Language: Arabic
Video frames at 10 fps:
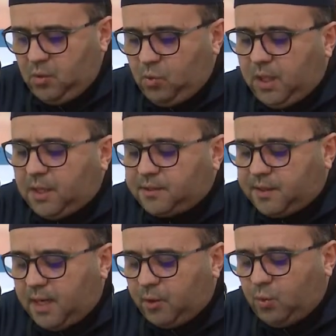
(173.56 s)
وقد
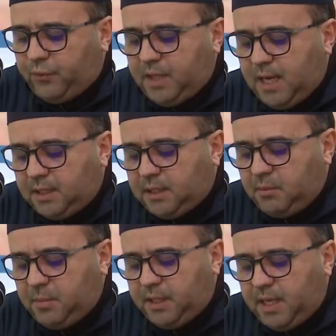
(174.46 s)
صاروا في هذا
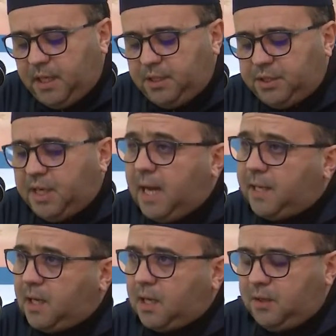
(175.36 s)
المناهج
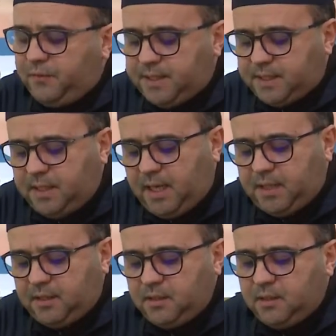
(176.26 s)
عنقا
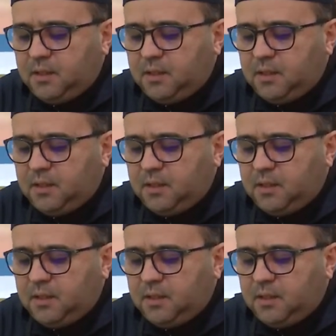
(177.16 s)
فسيحا